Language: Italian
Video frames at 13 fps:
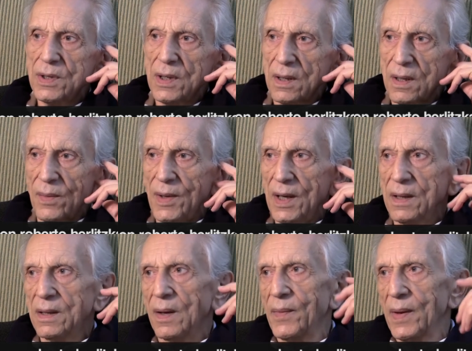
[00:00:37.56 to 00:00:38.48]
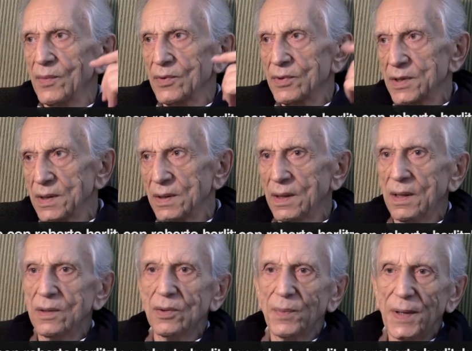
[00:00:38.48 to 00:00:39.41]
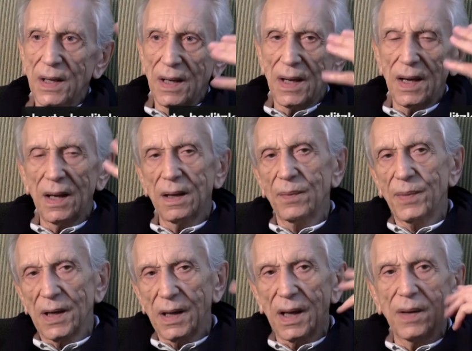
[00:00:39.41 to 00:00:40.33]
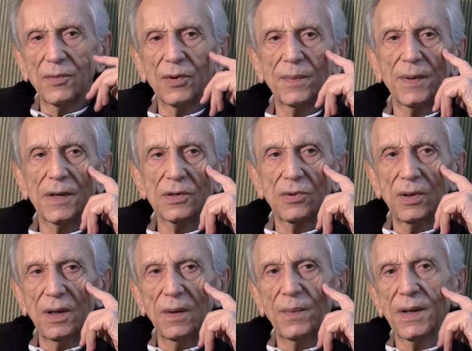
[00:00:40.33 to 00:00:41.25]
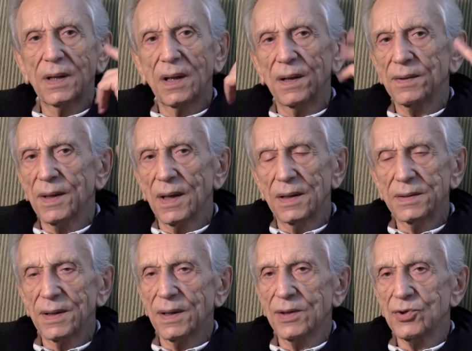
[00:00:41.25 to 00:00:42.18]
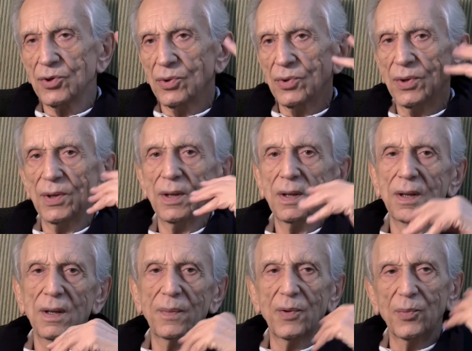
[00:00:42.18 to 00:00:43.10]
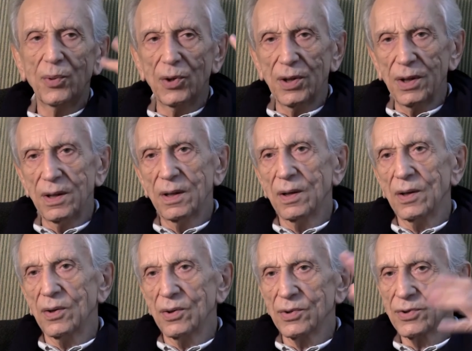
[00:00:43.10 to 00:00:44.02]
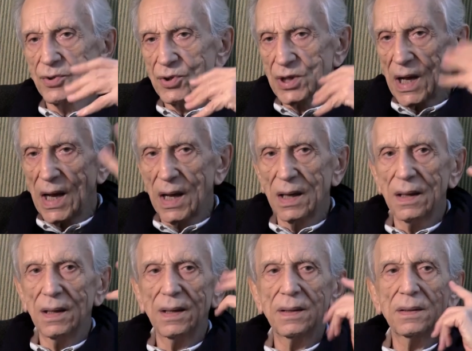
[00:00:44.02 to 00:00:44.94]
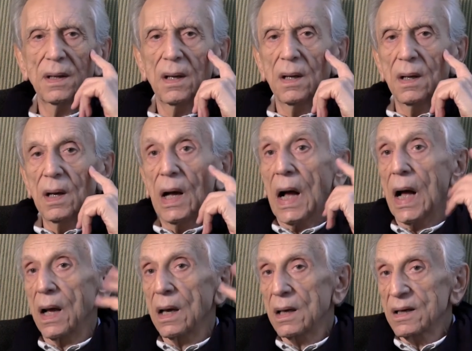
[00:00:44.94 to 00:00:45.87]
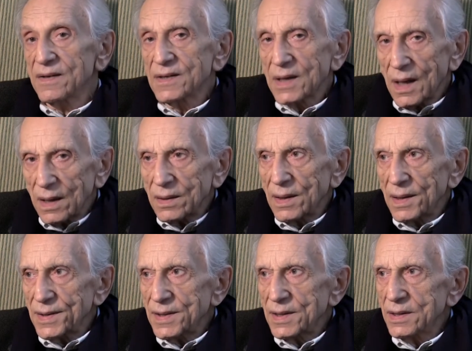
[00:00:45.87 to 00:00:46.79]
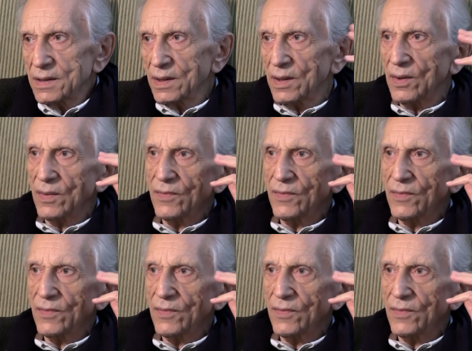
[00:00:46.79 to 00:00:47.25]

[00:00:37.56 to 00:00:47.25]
certamente abbiamo sentito parlare, parliamo di Pasolini per tante altre ragioni di tipo politico, sociale, anche scandalistico